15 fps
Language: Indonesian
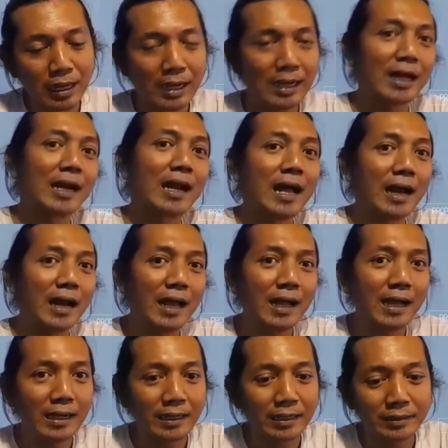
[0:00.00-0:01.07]
akar
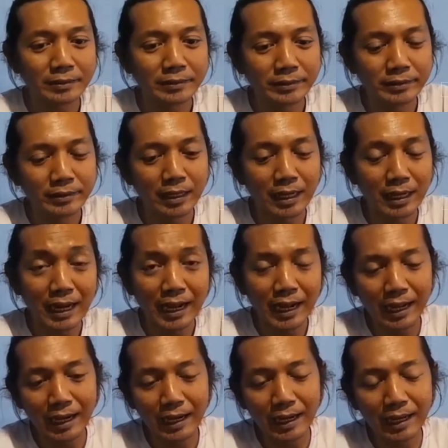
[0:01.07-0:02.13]
alang
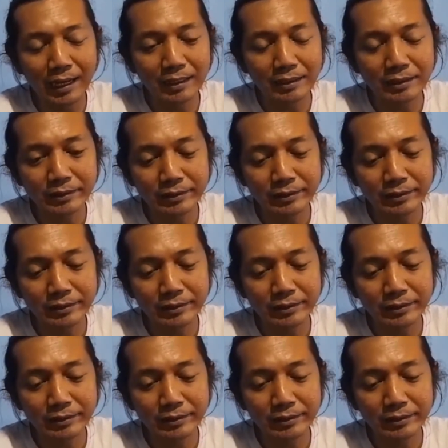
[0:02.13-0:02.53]
alang-alang